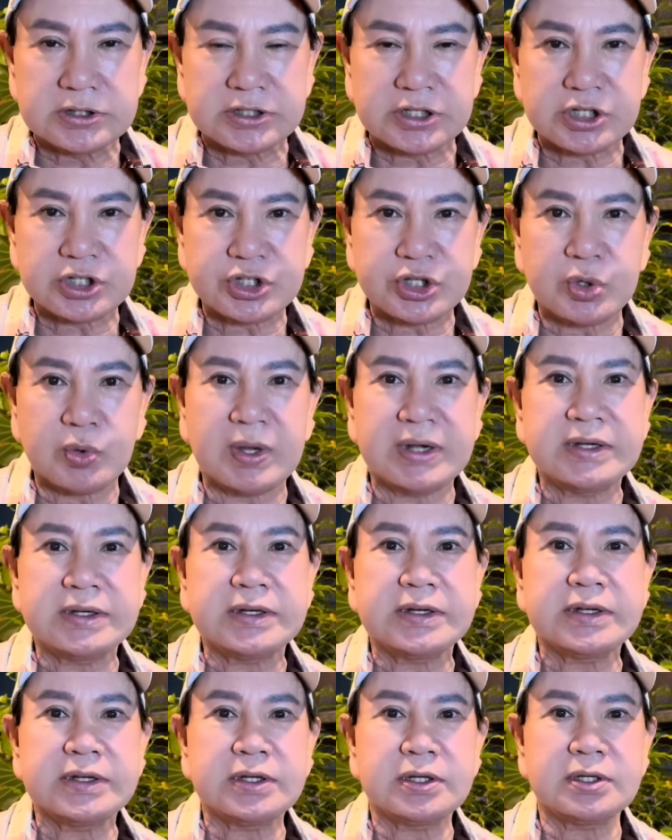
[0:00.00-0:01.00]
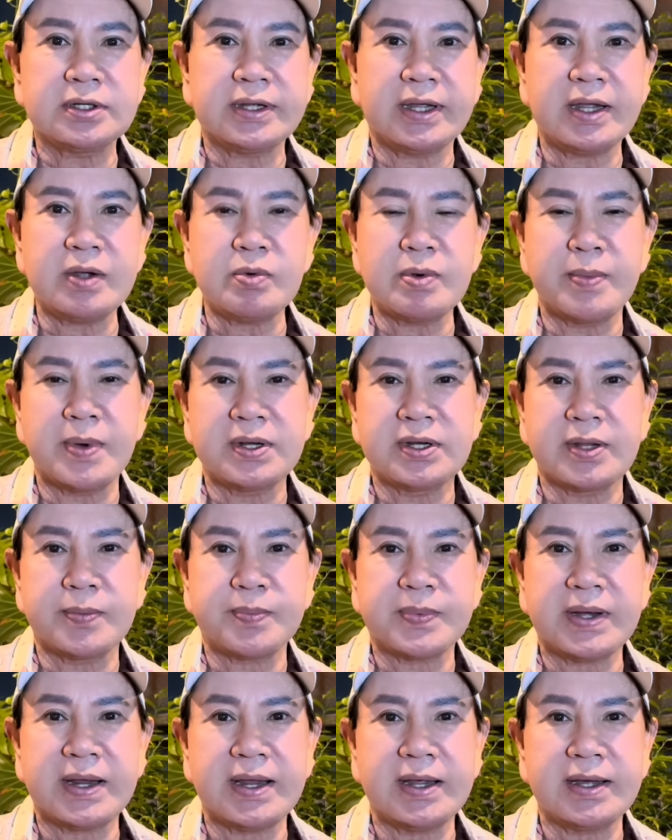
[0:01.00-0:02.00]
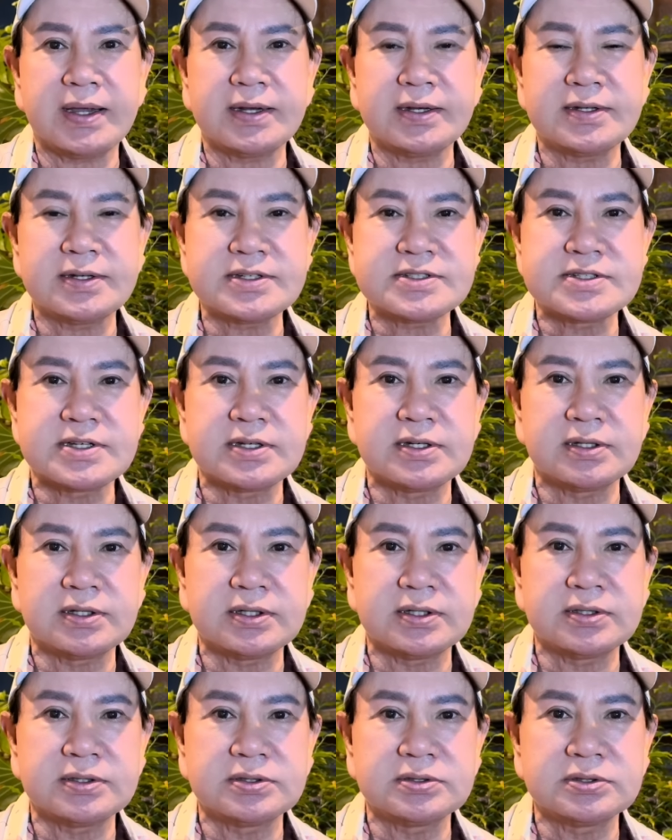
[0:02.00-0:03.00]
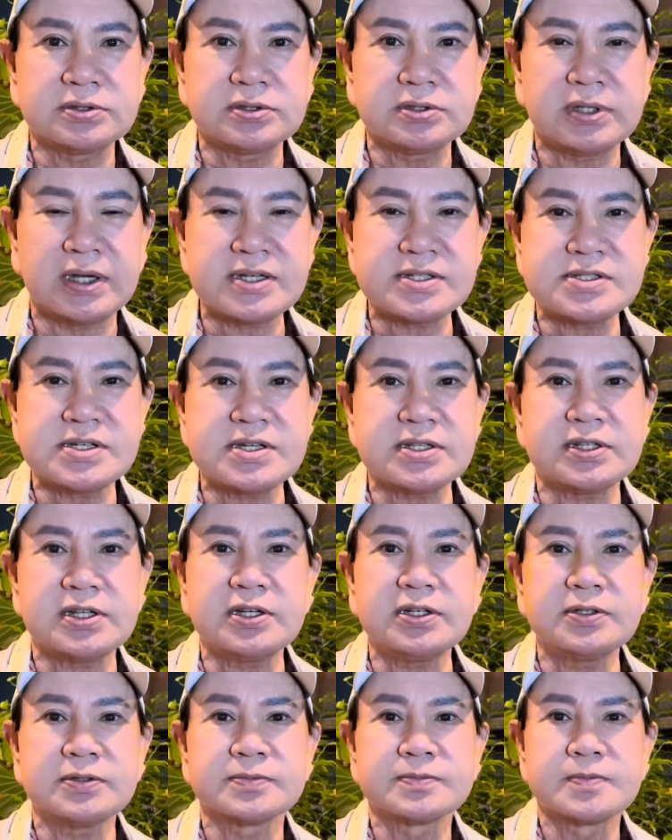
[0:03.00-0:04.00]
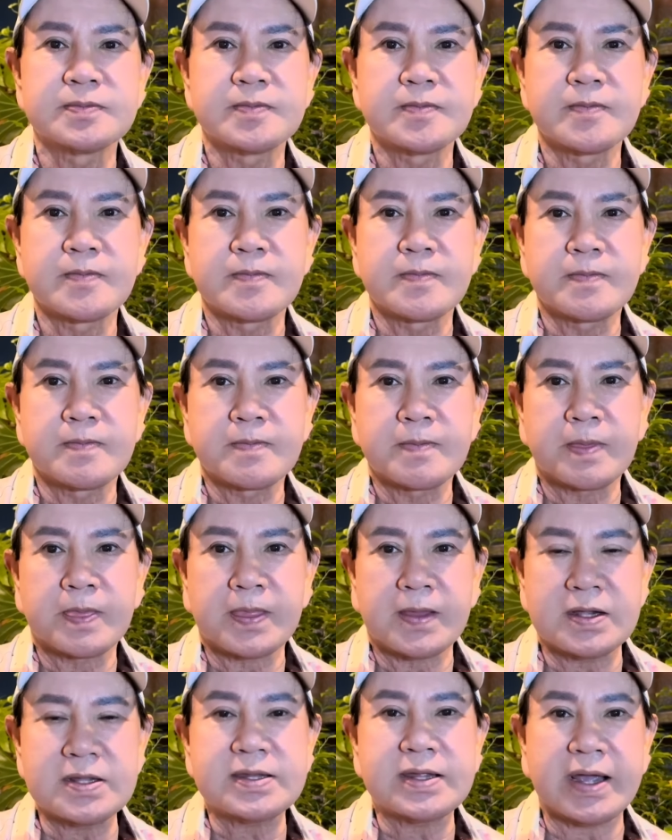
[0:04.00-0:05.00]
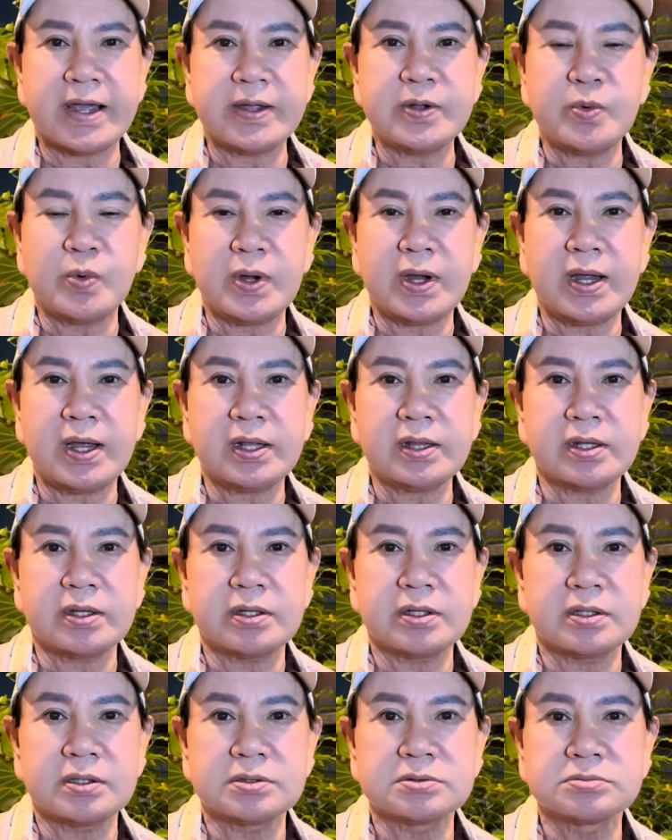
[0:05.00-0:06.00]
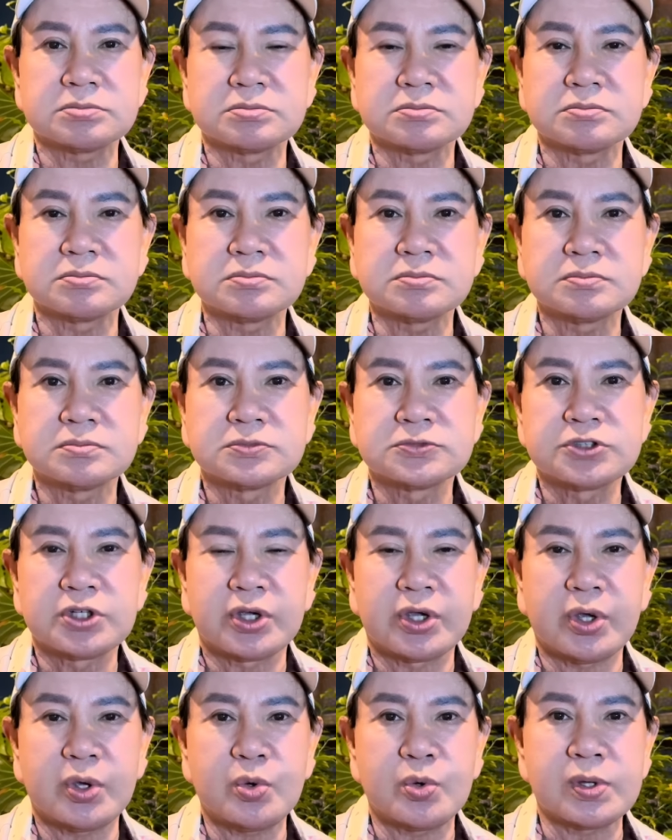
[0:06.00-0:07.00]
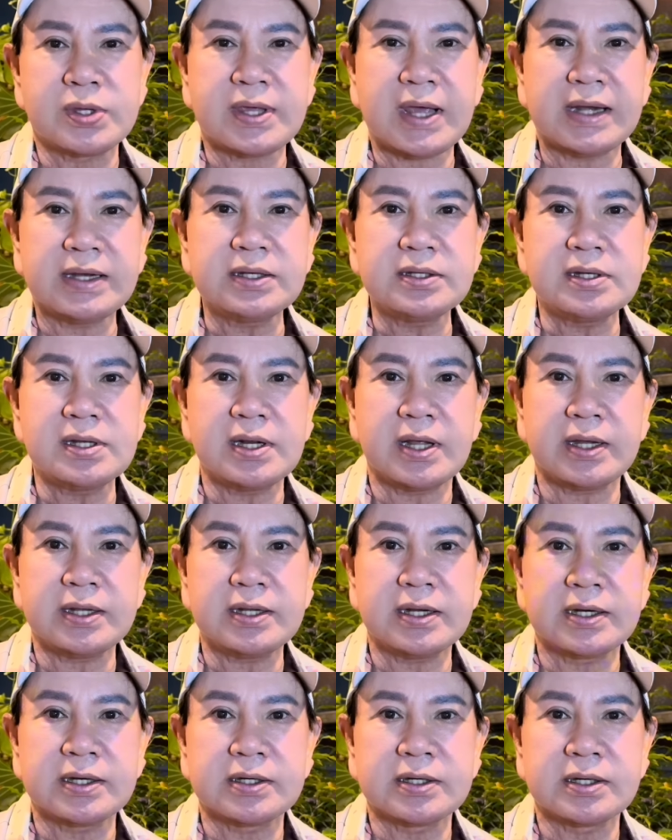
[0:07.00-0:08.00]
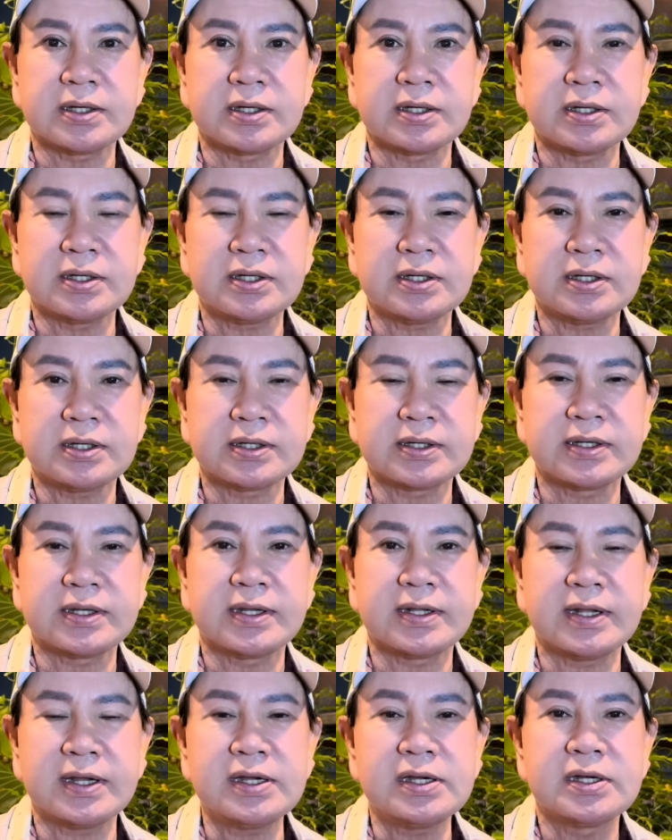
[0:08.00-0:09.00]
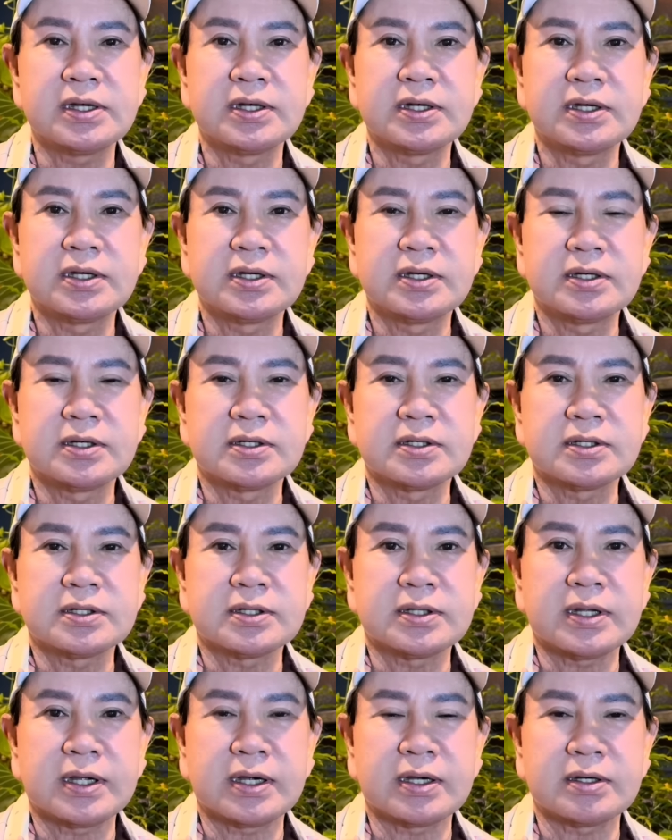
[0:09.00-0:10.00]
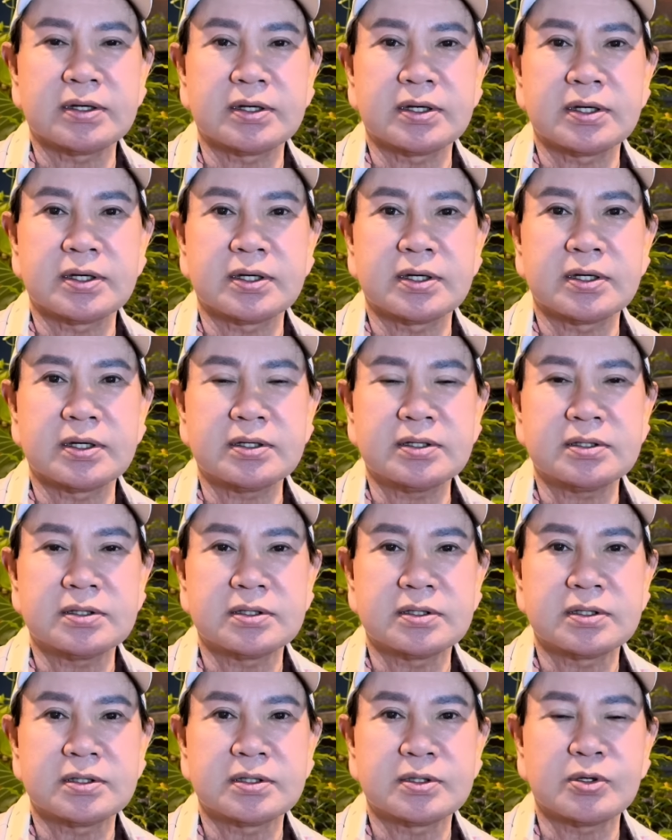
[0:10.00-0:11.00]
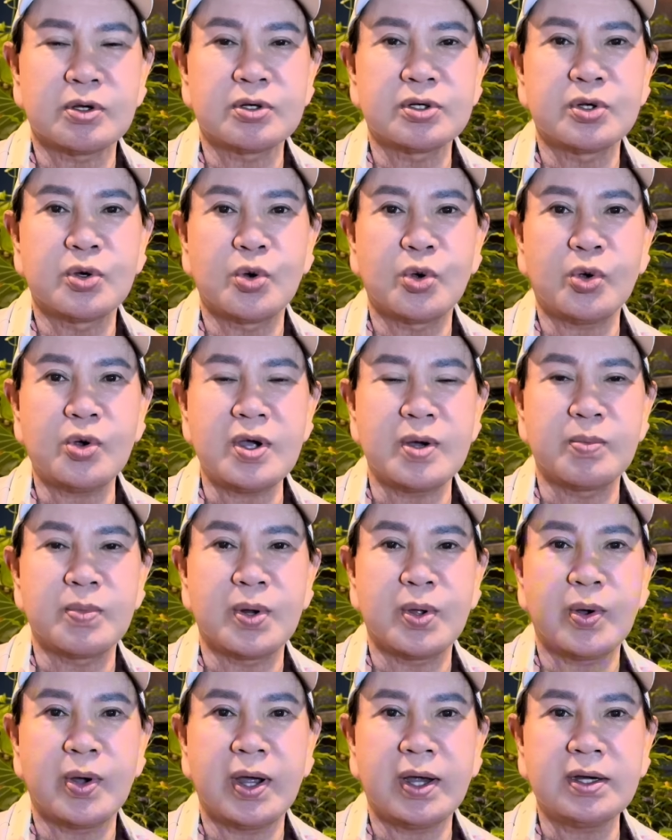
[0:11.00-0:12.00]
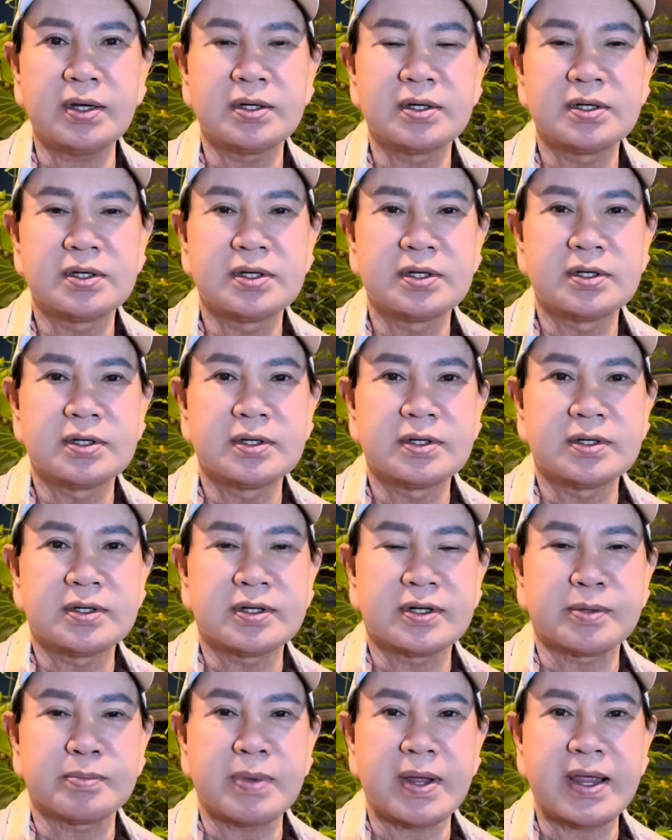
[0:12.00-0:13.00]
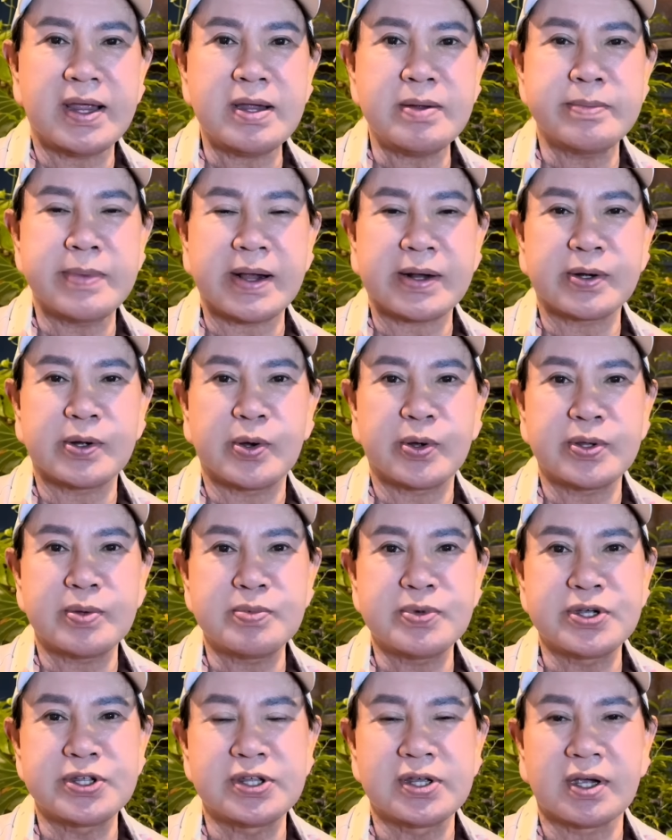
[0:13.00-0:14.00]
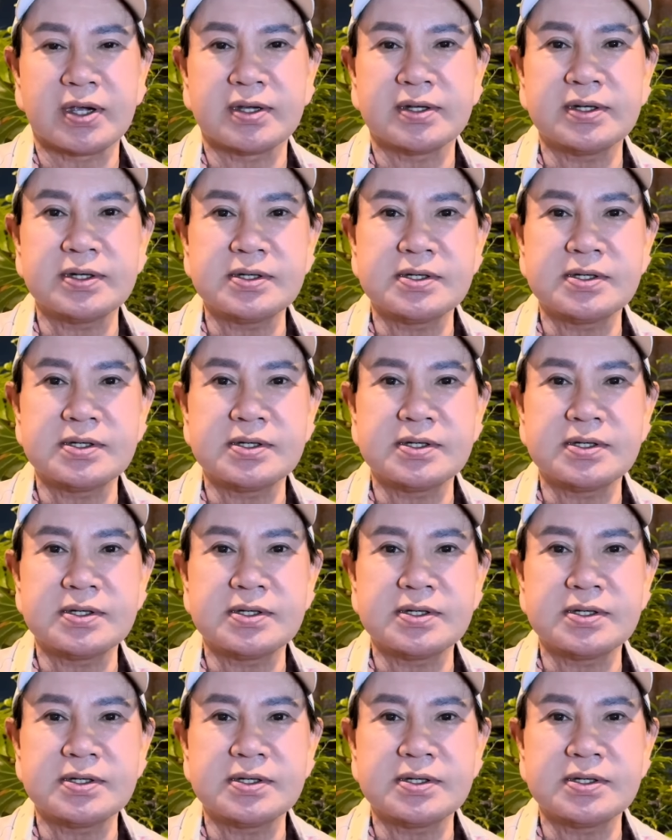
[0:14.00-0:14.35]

về chiều anh ờ, ghé qua bên điệp trang anh ờ, xin ờ, axit á anh chạy qua thì ừ, kêu còn chánh với lại thằng gì đó thằng con nuôi của hồng loan thằng bé mặc đồ giống người nhật